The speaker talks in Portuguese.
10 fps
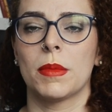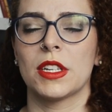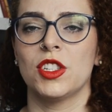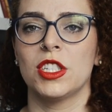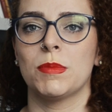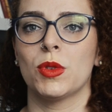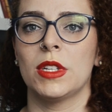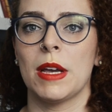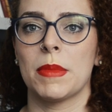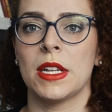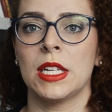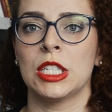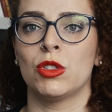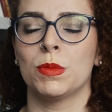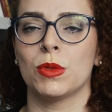para a gente poder aprender
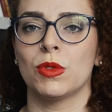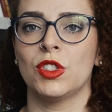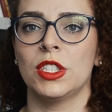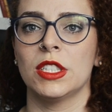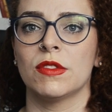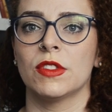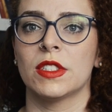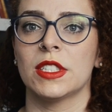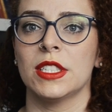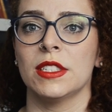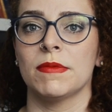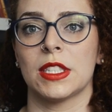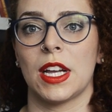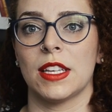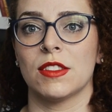antropologia, você
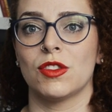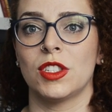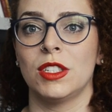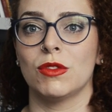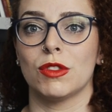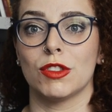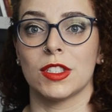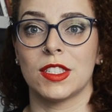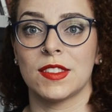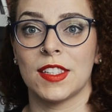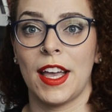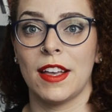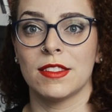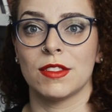está aí assistindo, se você quiser,